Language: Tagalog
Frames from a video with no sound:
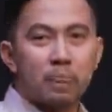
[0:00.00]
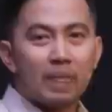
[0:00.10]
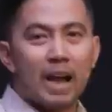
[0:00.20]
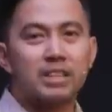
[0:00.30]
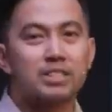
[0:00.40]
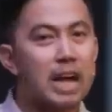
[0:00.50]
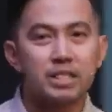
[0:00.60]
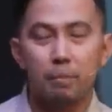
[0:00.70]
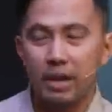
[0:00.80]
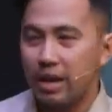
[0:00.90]
At
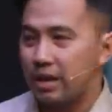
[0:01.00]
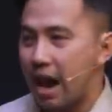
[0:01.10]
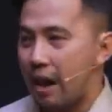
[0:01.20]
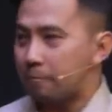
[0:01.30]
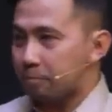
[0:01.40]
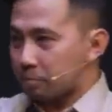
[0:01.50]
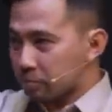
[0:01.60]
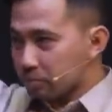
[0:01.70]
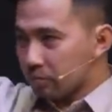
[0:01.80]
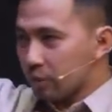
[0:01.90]
sasabihin niya,
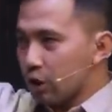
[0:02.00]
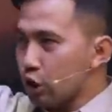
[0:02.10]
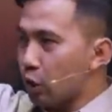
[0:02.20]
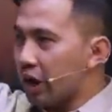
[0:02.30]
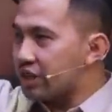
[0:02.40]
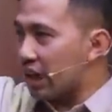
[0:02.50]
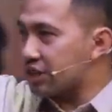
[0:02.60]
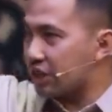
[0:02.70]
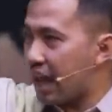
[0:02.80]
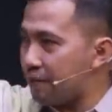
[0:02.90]
yung isang
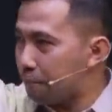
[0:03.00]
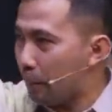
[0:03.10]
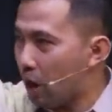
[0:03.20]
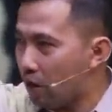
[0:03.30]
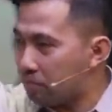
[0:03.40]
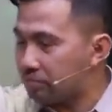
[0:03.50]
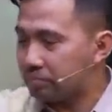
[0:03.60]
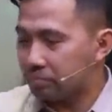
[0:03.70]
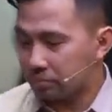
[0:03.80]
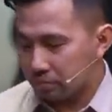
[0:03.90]
slave po,
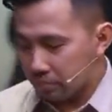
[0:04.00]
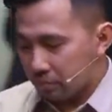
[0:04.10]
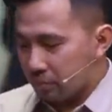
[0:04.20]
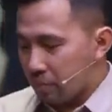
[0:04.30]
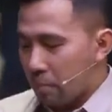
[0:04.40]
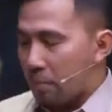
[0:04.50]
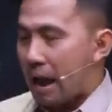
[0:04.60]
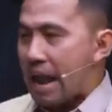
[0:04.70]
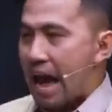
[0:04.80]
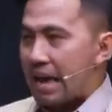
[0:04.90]

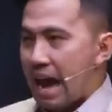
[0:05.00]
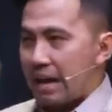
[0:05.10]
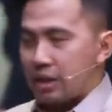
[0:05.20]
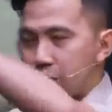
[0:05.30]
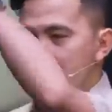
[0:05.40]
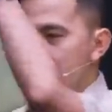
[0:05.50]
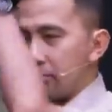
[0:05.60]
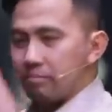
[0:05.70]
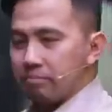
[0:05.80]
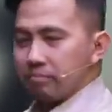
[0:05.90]
malaya na siya.
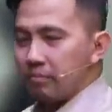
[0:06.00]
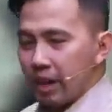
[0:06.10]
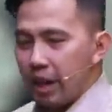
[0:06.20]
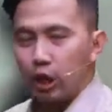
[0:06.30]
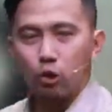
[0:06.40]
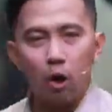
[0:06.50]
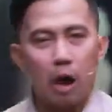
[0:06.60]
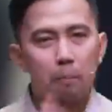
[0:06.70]
Ito ang